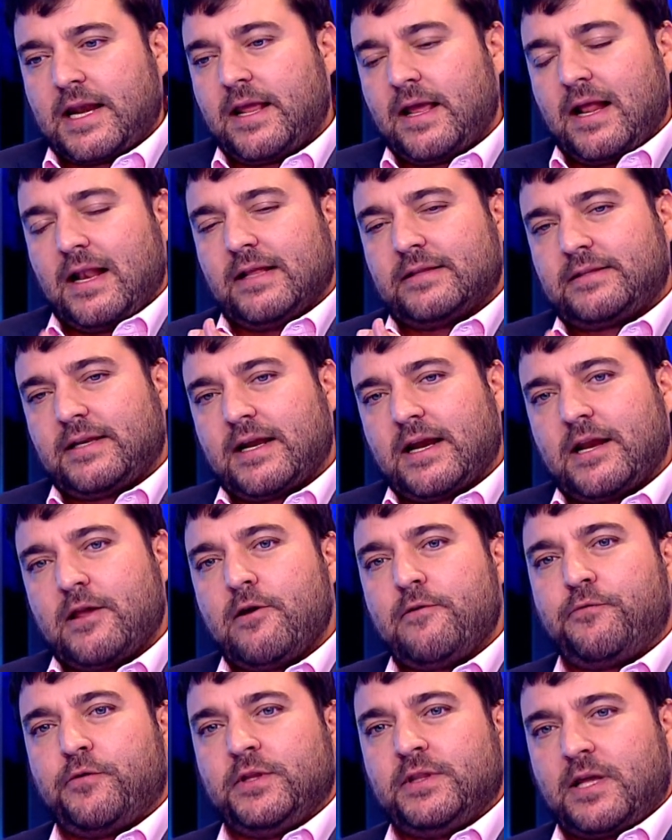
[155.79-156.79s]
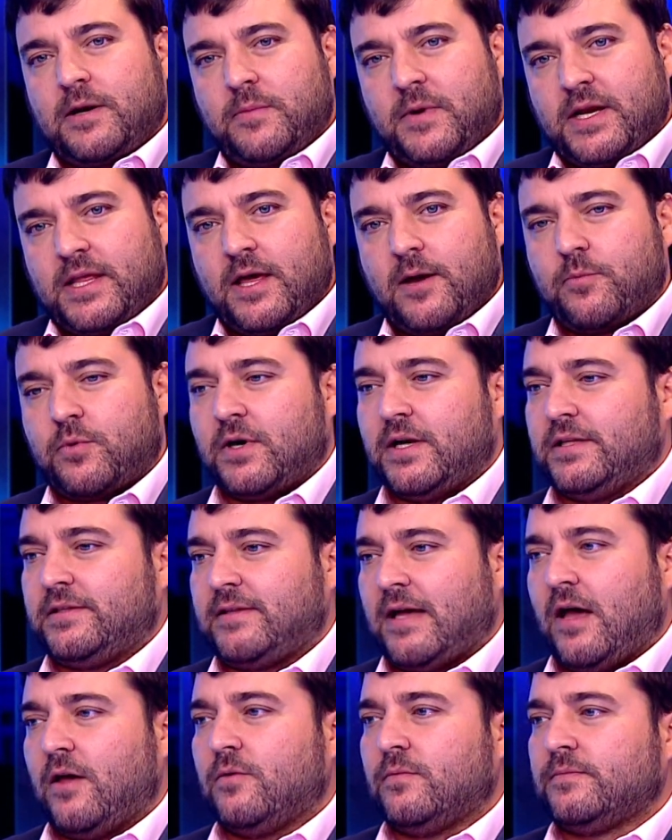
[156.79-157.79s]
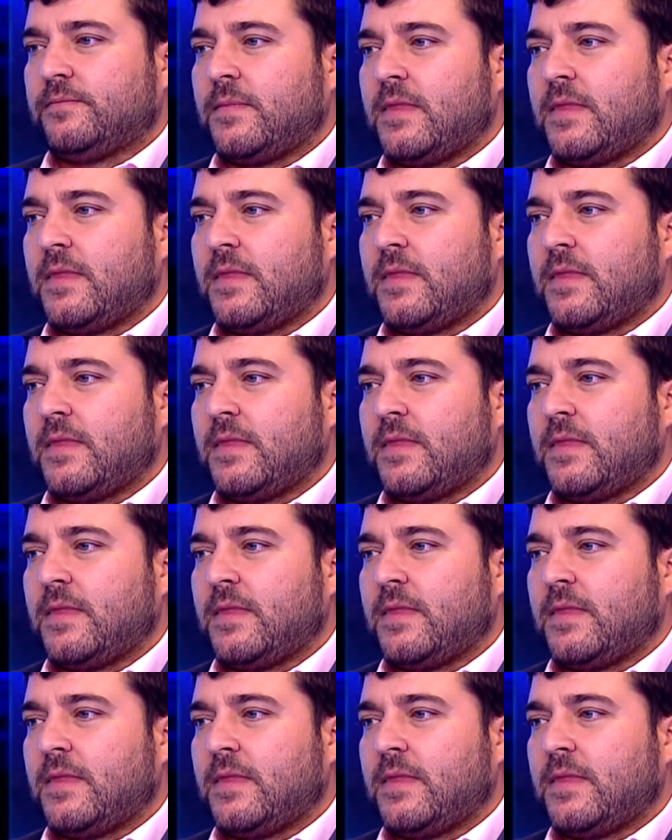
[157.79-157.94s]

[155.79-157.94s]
Electricaribe fue intervenida por el Estado.